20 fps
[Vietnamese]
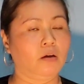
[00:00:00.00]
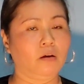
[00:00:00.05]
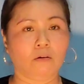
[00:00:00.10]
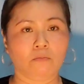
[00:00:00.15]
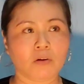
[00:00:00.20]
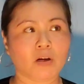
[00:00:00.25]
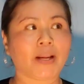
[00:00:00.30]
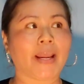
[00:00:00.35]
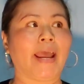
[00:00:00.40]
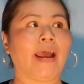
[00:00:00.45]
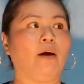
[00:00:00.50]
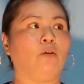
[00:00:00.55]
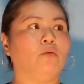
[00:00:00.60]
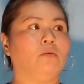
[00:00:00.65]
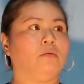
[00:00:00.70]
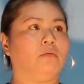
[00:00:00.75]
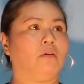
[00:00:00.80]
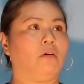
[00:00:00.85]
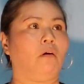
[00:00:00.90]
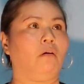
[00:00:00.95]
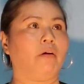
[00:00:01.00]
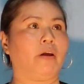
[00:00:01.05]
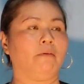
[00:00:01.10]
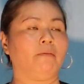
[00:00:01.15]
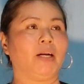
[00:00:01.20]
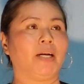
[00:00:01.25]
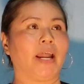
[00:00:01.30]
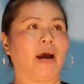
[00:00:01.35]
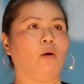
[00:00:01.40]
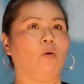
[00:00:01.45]
Không có cao. Rồi cái
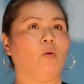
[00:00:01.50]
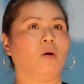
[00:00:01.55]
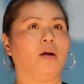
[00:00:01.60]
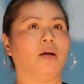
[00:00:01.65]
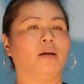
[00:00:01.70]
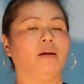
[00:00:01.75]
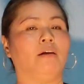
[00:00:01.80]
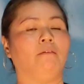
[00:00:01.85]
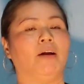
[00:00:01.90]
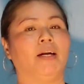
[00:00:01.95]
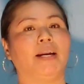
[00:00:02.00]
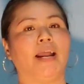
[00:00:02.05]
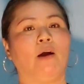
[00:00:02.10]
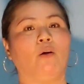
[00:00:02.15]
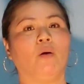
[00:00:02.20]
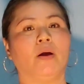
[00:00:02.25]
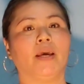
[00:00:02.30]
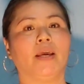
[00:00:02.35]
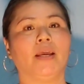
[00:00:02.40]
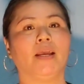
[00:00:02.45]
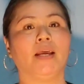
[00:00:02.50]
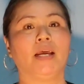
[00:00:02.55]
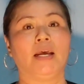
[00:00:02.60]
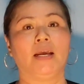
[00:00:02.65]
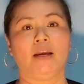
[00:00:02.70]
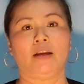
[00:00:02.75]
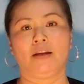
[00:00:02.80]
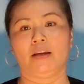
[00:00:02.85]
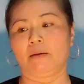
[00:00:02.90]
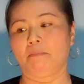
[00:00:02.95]
bắt đầu á, rồi bắt đầu cái
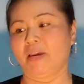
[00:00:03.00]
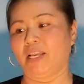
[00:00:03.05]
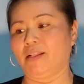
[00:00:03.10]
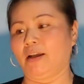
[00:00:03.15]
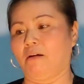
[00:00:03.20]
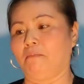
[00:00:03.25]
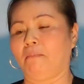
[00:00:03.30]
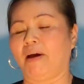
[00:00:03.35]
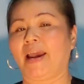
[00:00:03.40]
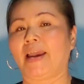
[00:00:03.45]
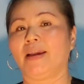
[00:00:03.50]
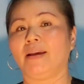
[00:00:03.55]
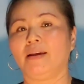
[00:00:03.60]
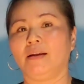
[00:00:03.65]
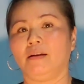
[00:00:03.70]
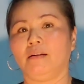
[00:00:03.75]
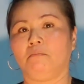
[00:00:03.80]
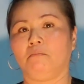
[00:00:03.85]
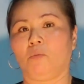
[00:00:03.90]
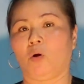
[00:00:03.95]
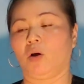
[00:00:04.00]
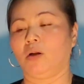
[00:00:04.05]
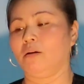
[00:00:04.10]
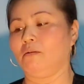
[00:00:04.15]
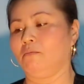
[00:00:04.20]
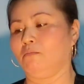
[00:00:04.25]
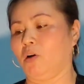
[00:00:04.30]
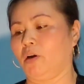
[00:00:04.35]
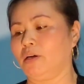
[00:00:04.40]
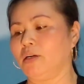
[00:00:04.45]
mấy thợ máy,
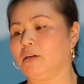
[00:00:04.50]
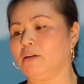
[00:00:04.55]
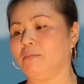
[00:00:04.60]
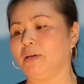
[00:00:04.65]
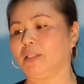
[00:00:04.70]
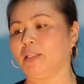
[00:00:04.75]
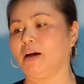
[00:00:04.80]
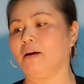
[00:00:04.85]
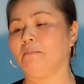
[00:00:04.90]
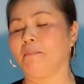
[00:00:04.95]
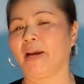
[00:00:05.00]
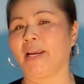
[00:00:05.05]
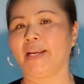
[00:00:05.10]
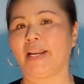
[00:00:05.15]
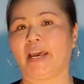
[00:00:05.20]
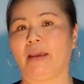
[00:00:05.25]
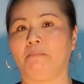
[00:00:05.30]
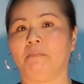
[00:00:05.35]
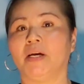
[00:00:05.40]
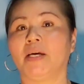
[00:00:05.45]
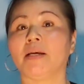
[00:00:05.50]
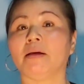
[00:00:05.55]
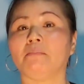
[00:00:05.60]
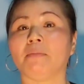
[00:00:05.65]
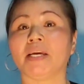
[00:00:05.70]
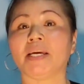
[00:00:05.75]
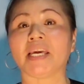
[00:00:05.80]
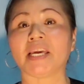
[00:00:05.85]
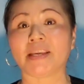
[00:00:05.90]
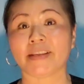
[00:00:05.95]
mỗi đứa mà tới máy này
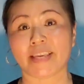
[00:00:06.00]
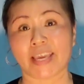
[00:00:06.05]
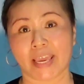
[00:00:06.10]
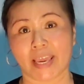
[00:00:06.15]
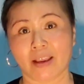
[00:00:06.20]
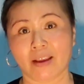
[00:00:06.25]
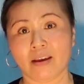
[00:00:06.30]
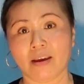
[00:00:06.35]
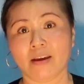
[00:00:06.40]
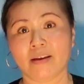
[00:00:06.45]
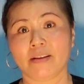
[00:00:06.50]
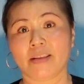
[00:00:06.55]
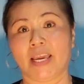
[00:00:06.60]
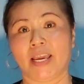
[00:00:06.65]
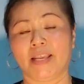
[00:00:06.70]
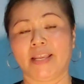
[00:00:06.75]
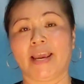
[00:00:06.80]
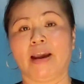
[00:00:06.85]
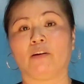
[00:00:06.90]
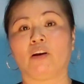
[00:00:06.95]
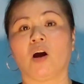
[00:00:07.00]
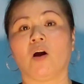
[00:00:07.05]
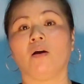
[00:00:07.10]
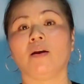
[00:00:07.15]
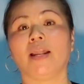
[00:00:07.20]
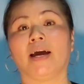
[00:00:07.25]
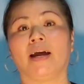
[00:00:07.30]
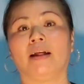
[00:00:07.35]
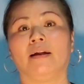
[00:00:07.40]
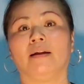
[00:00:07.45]
mấy kia truyền nhau
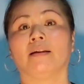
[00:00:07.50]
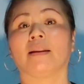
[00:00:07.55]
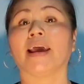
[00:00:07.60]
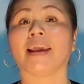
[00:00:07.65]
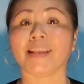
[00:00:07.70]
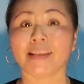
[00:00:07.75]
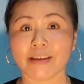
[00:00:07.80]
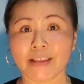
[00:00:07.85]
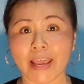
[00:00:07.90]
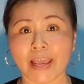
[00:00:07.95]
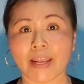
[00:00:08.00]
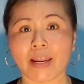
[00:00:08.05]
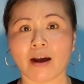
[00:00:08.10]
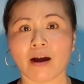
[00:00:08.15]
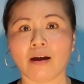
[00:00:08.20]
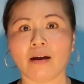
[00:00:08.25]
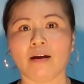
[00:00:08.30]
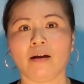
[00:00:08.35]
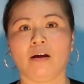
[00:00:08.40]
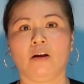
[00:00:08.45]
nói là thấy như vậy đó.